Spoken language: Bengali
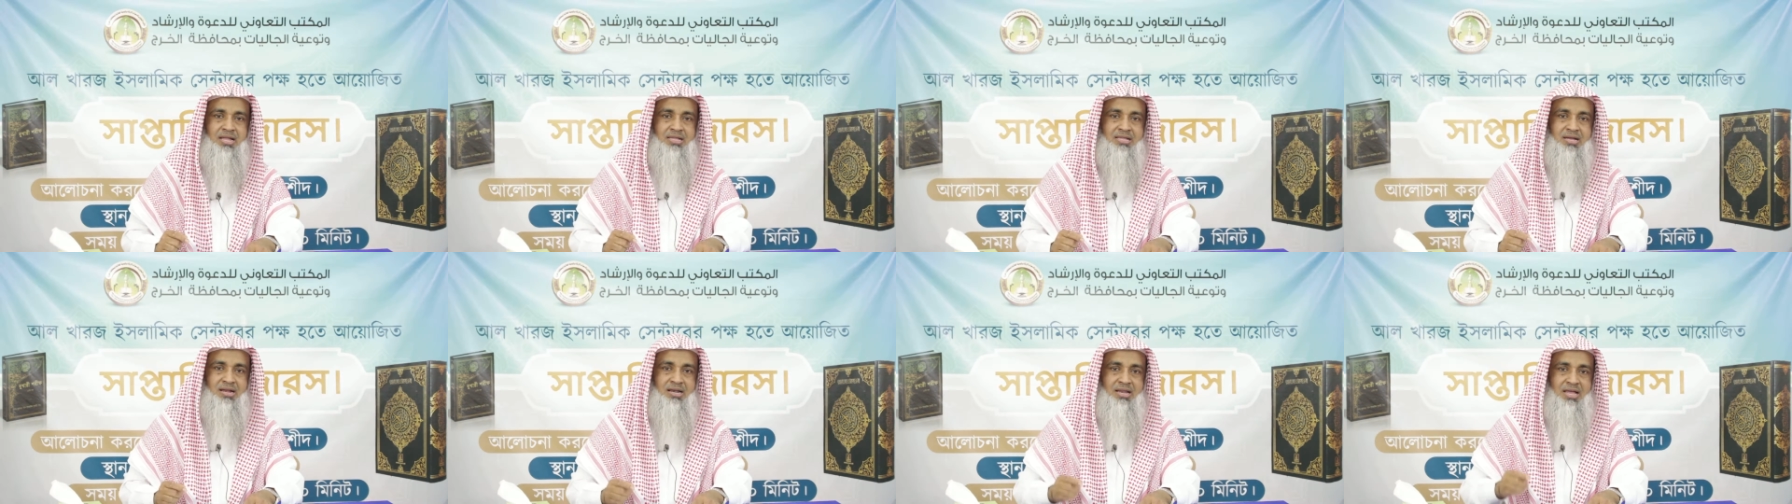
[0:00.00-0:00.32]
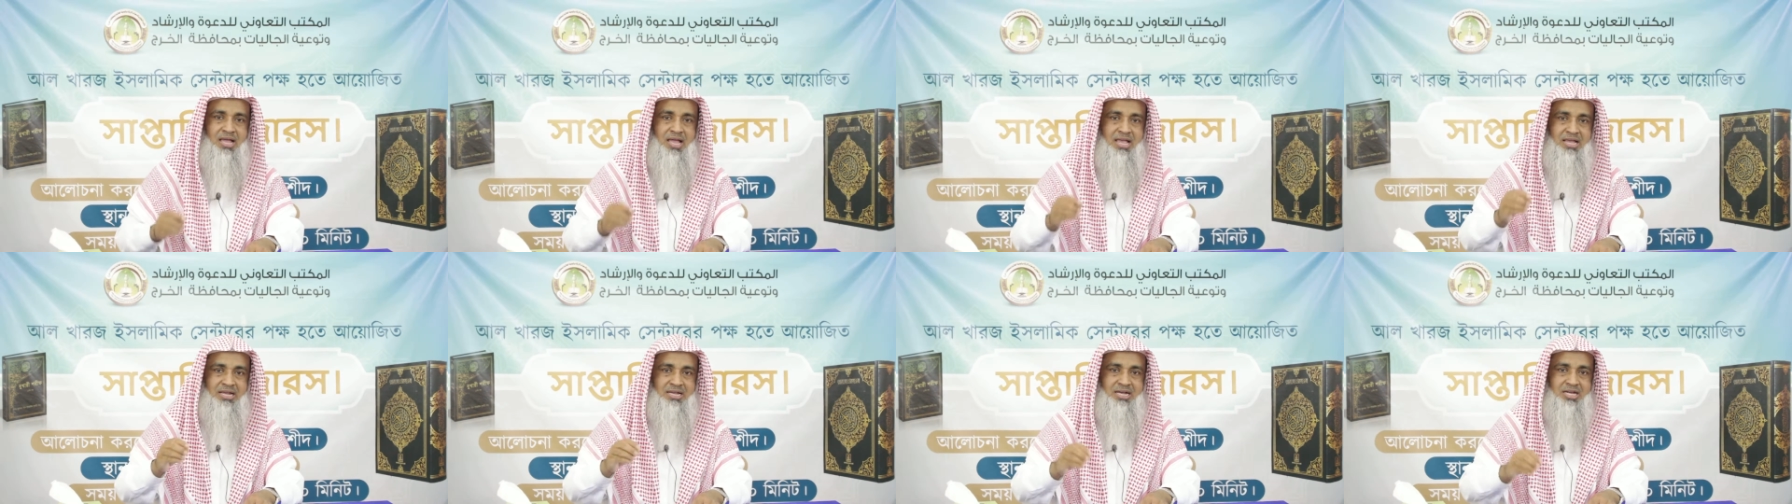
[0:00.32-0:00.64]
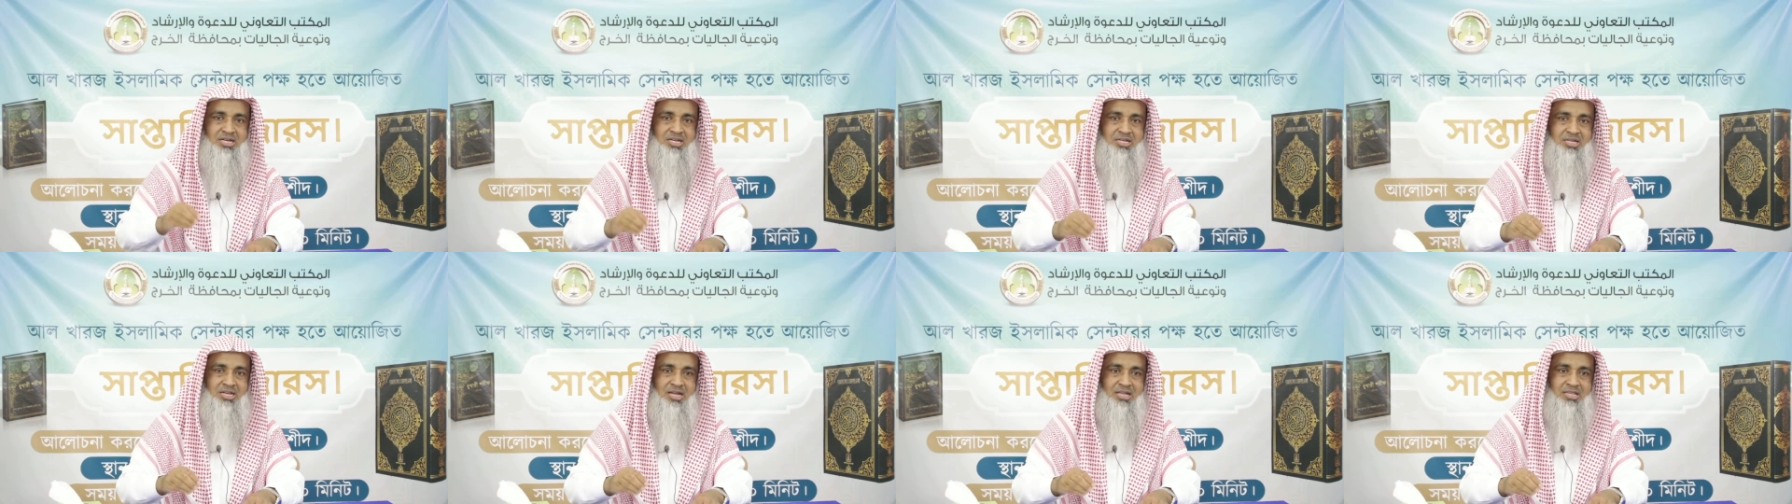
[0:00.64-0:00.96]
তাহলে এই
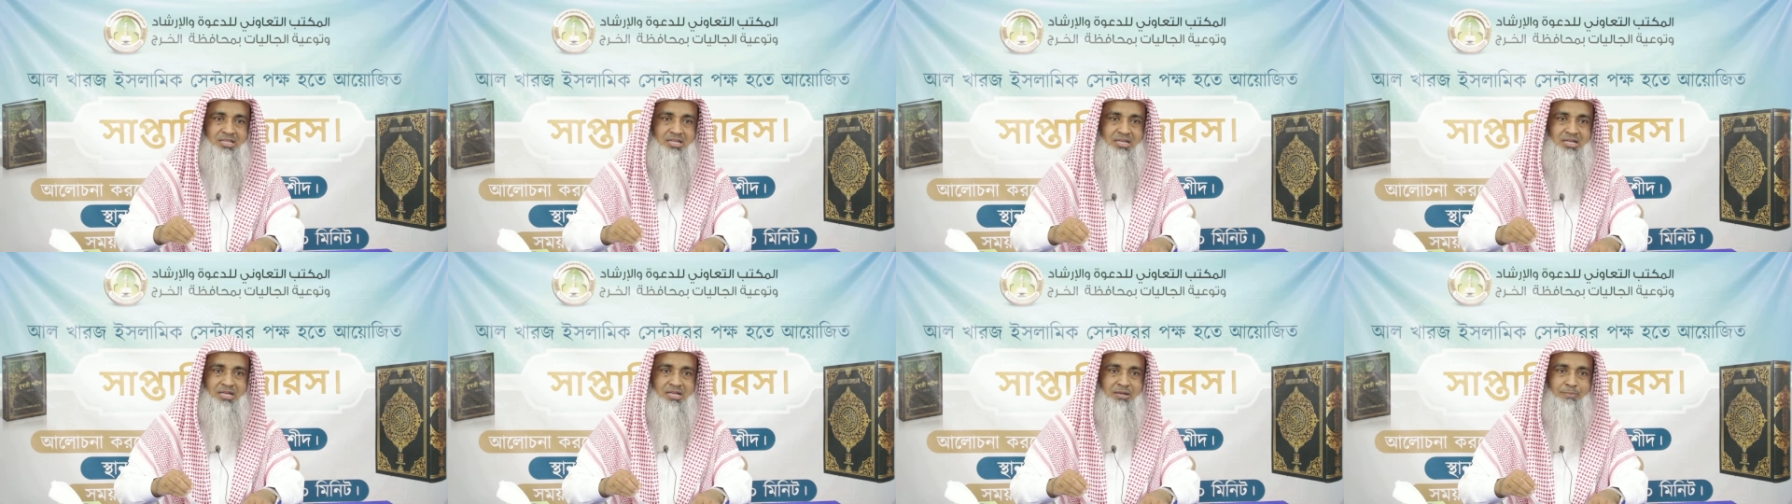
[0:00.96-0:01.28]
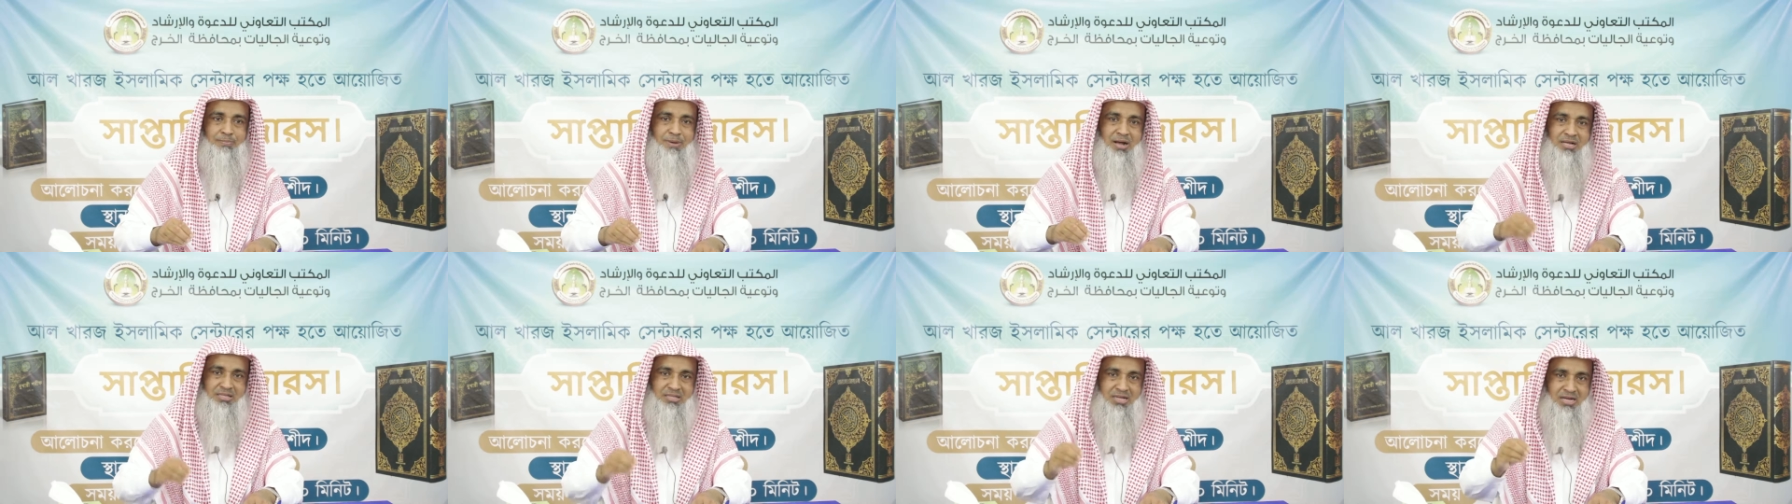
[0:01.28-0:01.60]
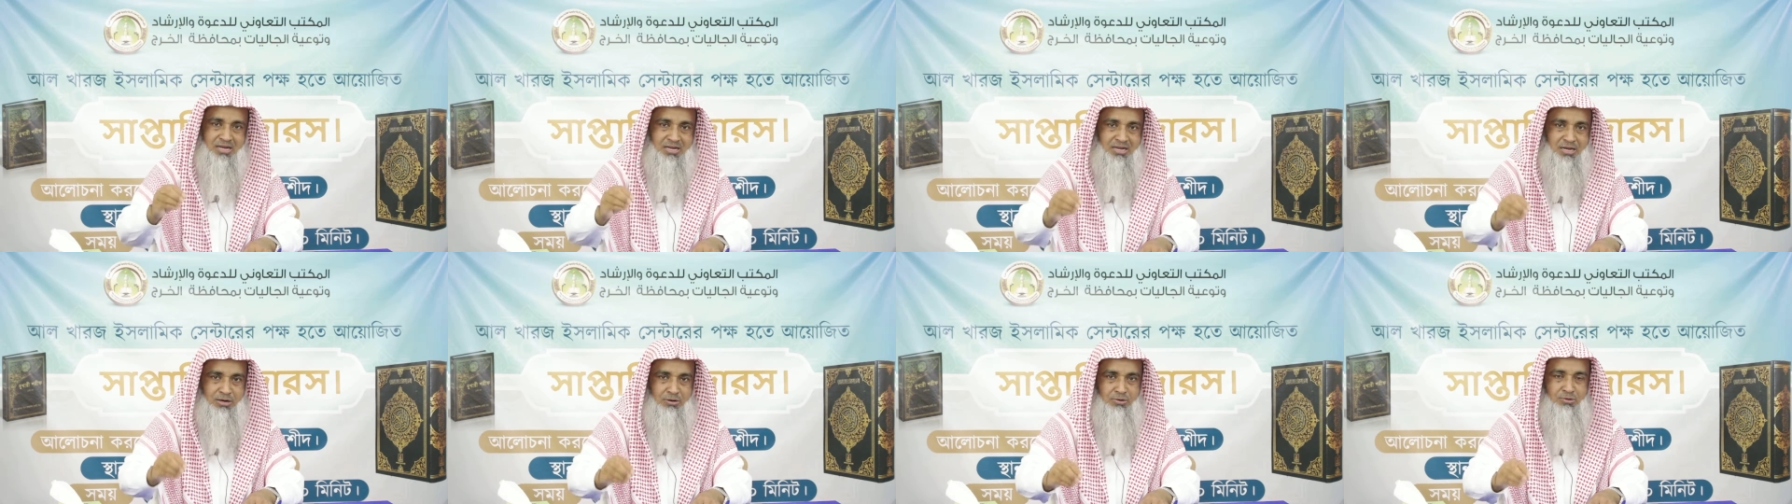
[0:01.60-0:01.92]
কাজটাতে বাধা
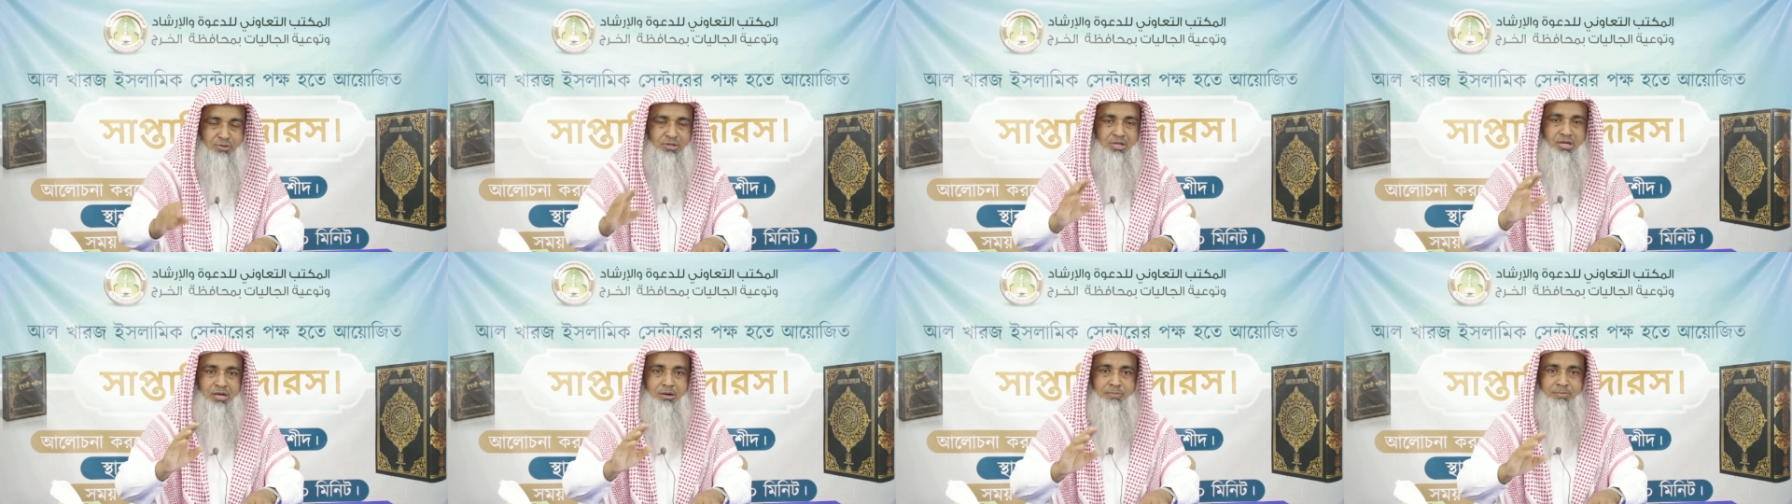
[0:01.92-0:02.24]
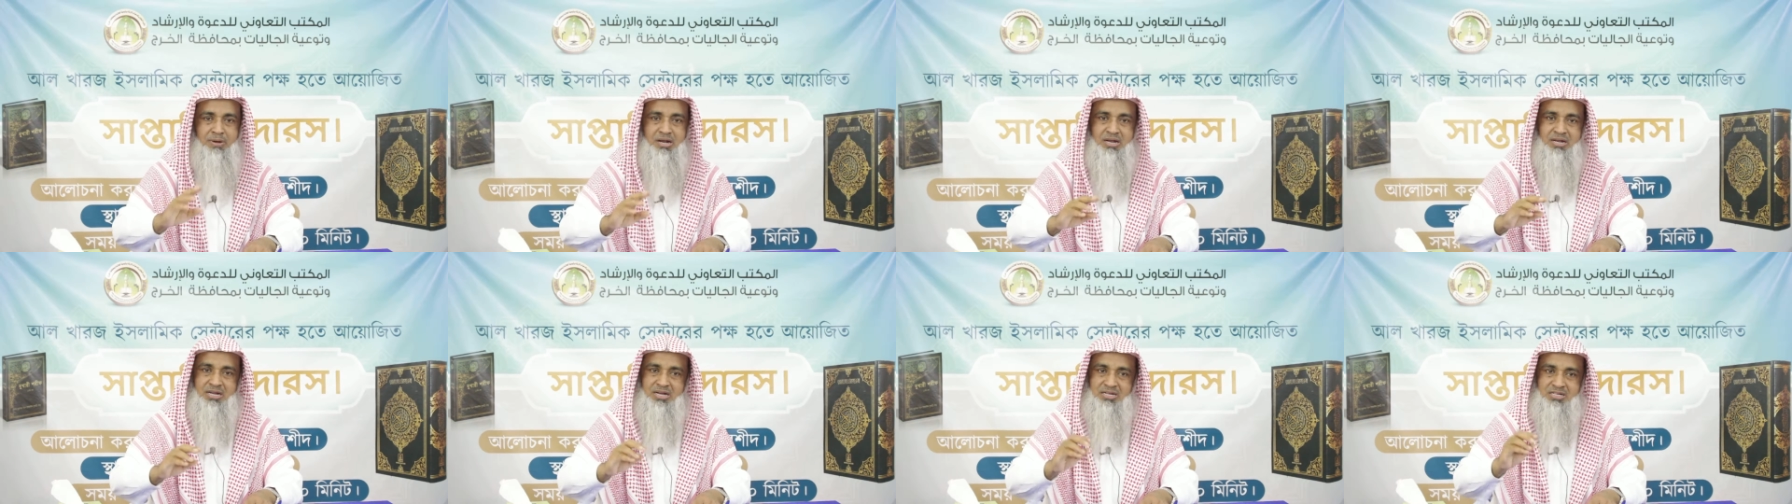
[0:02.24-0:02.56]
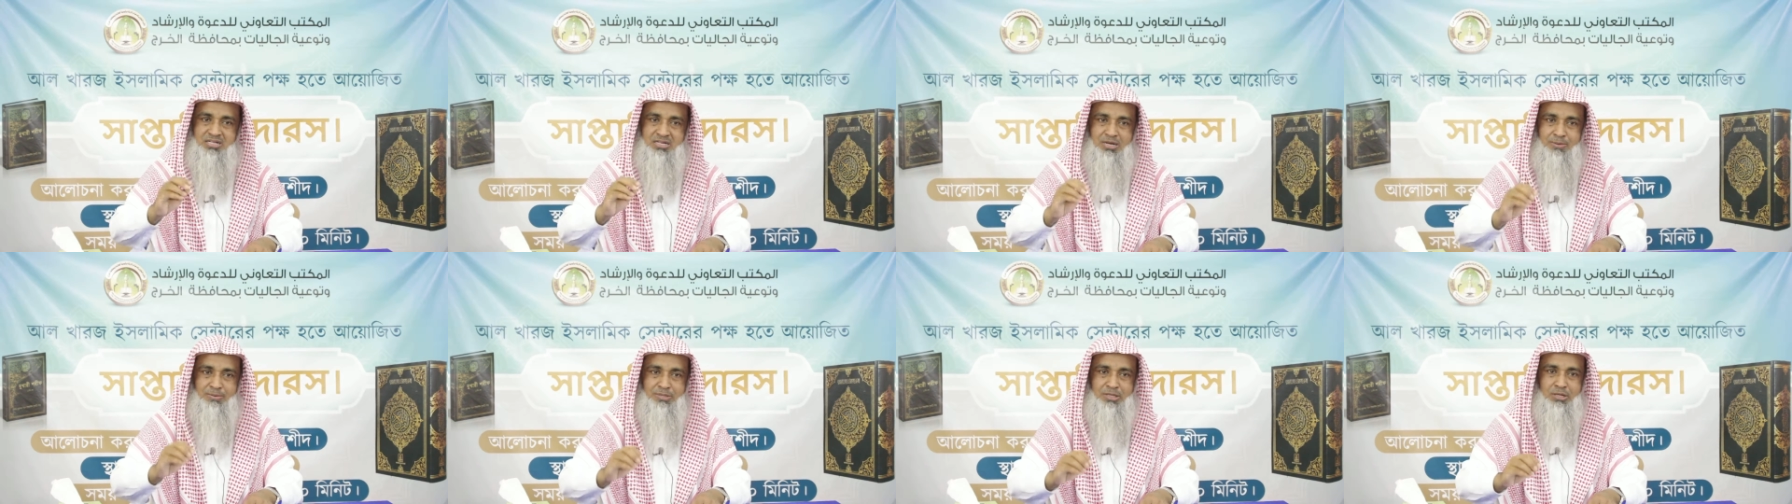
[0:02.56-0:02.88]
কেন দেন বা এই
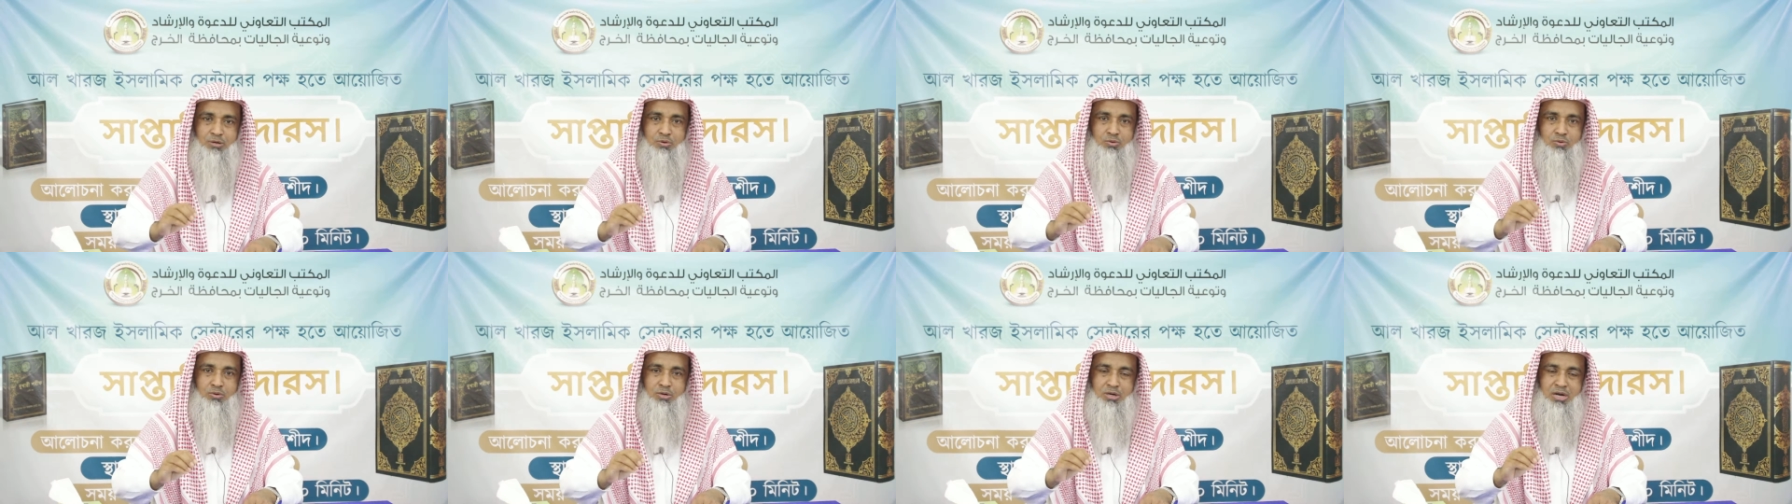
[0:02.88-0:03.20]
কাজটা আমাদের